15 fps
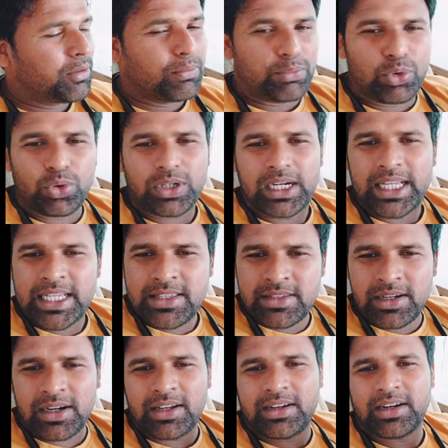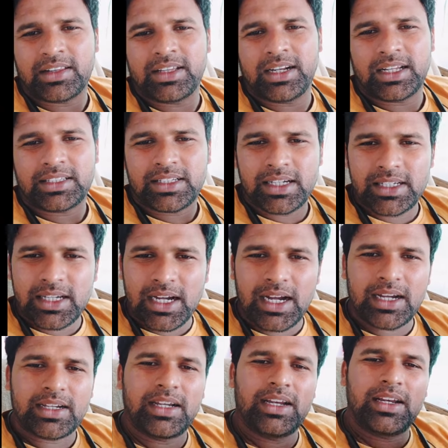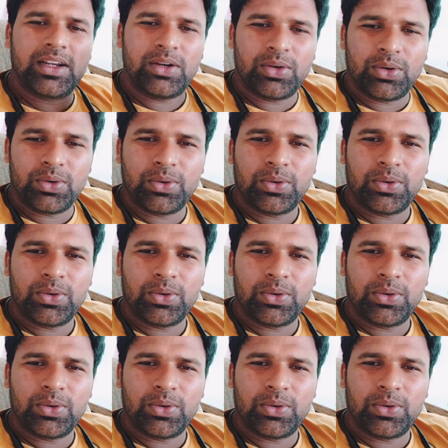ब्रूटली इंजर्ड कर देना चाहिए आंखें ले लो